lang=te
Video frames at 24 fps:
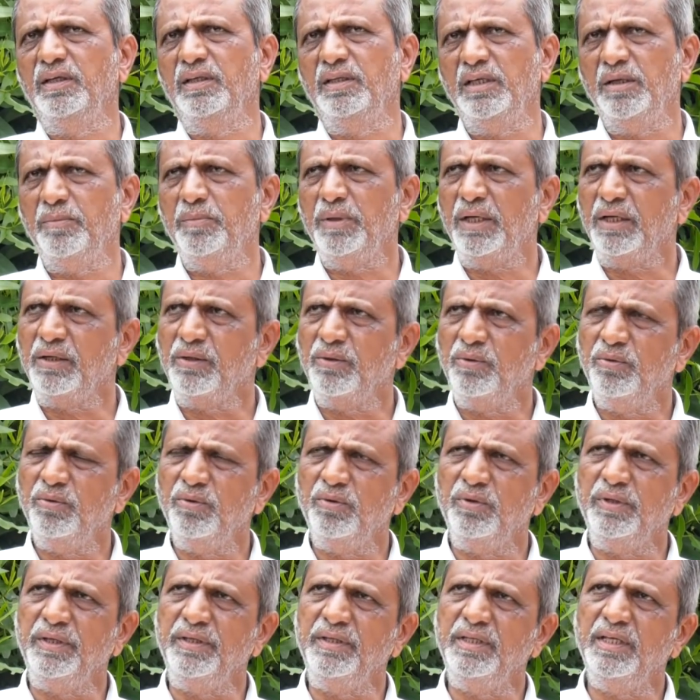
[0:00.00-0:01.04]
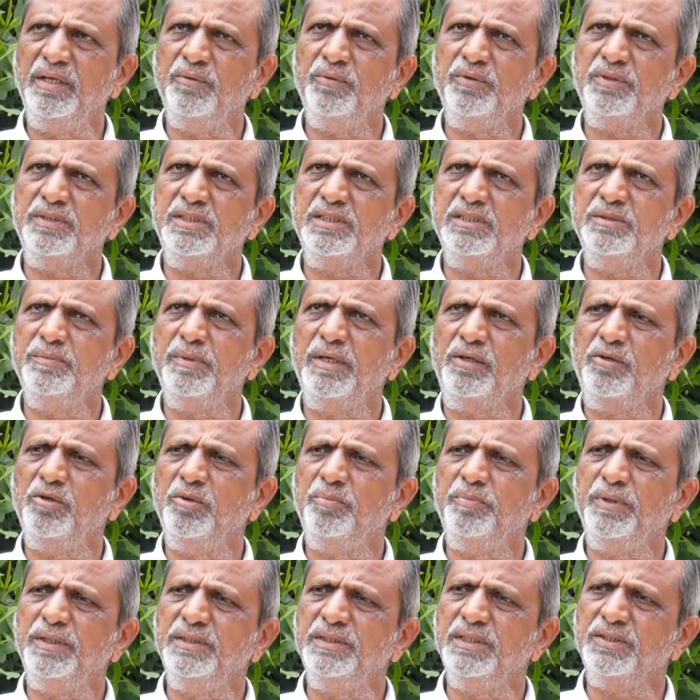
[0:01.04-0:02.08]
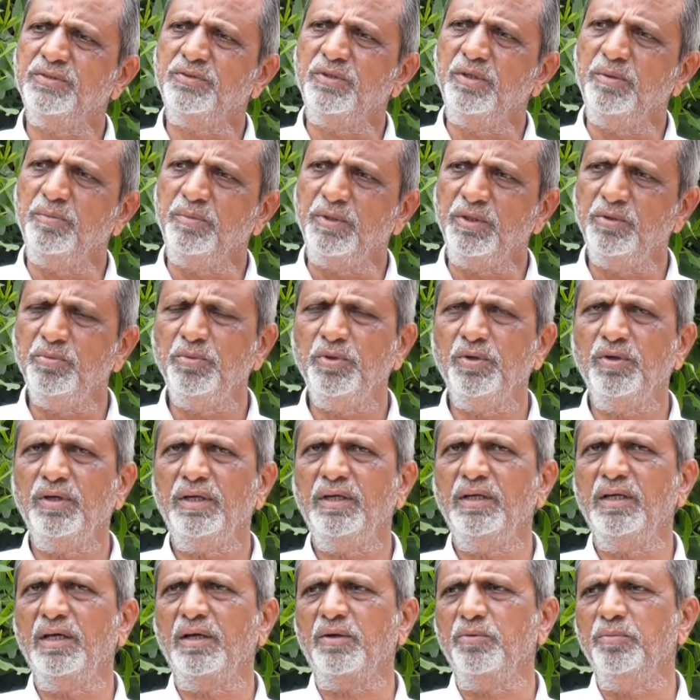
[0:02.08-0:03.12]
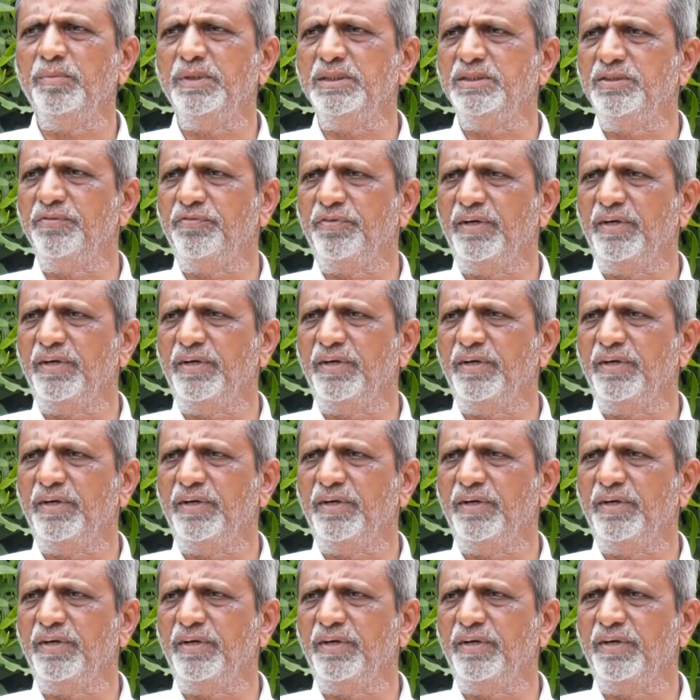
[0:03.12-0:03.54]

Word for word: ఇదే బ్యాంకులో ఇండియన్ ఓవర్సీస్ బ్యాంకులో పనిచేస్తున్న మధుమోహన్ నాకు మంచి